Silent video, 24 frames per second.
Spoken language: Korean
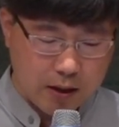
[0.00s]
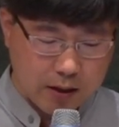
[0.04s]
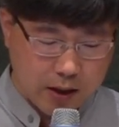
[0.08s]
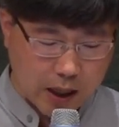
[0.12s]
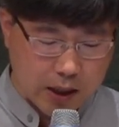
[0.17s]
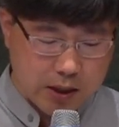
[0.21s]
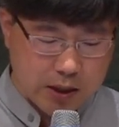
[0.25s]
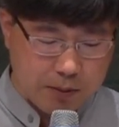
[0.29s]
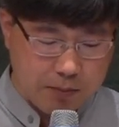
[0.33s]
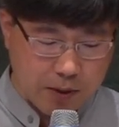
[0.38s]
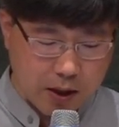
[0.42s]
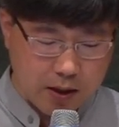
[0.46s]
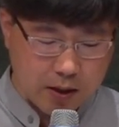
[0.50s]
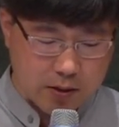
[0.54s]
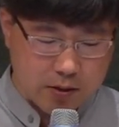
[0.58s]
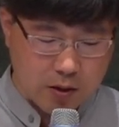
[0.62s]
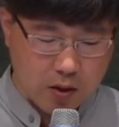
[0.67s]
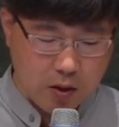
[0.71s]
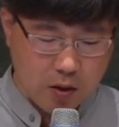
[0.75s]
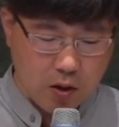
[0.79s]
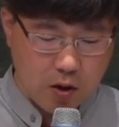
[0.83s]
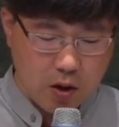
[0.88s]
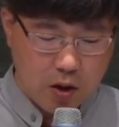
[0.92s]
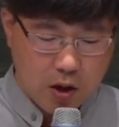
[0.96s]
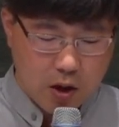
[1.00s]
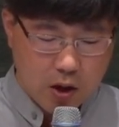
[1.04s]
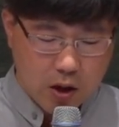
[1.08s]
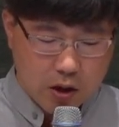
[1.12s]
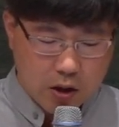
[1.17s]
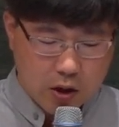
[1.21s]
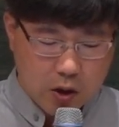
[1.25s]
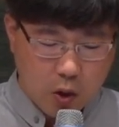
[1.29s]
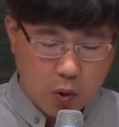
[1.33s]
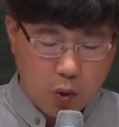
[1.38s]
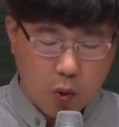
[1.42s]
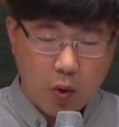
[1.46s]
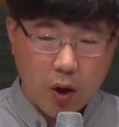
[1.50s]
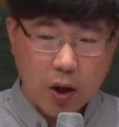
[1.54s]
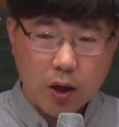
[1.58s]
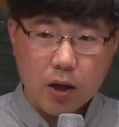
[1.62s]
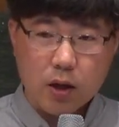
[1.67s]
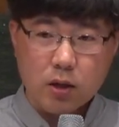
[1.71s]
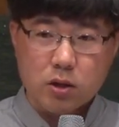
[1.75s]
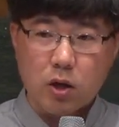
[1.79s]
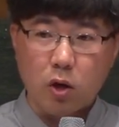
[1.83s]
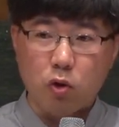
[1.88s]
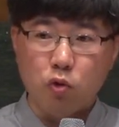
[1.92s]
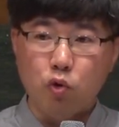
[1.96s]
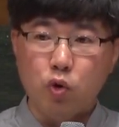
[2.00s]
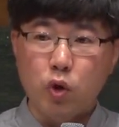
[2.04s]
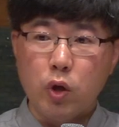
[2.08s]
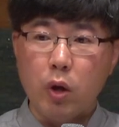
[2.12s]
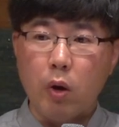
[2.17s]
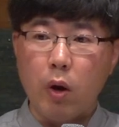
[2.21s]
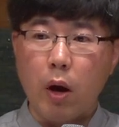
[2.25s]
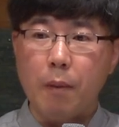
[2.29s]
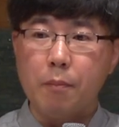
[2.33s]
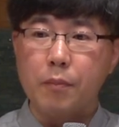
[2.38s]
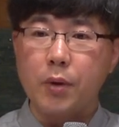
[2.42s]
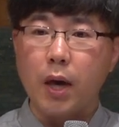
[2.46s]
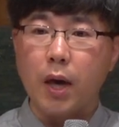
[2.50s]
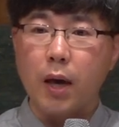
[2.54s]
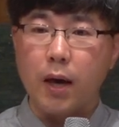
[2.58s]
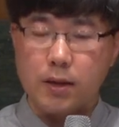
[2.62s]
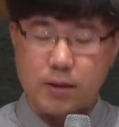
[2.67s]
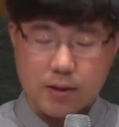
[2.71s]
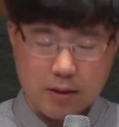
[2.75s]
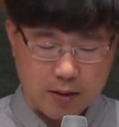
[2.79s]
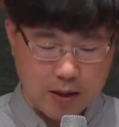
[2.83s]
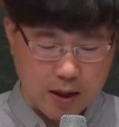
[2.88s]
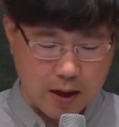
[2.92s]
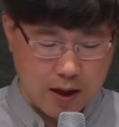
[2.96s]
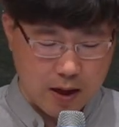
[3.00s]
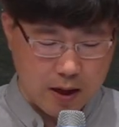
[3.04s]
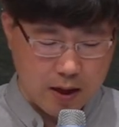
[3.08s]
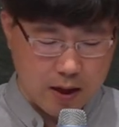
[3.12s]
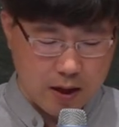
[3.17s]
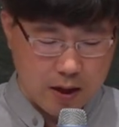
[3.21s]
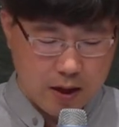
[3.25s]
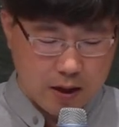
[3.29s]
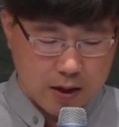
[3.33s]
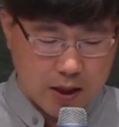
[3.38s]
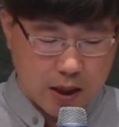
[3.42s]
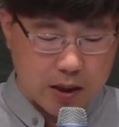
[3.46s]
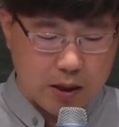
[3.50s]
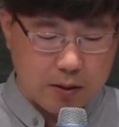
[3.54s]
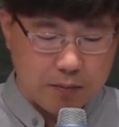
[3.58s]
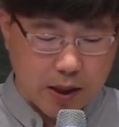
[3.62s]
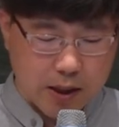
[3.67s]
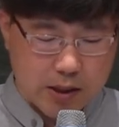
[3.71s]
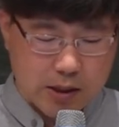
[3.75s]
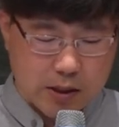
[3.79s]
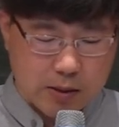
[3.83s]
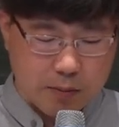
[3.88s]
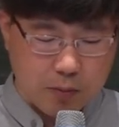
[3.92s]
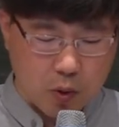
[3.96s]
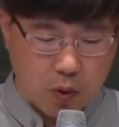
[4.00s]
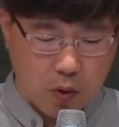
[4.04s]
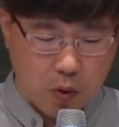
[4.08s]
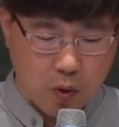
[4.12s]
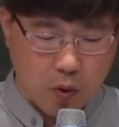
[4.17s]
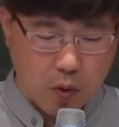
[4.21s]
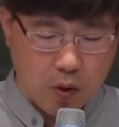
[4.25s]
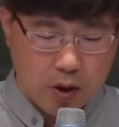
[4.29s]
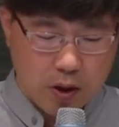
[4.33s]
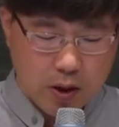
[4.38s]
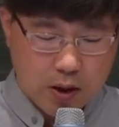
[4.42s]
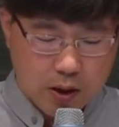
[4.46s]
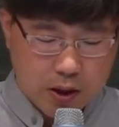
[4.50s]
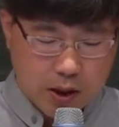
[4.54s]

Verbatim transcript: 다시 말해서 여호와께서 우리와 함께 계신다라는 말씀으로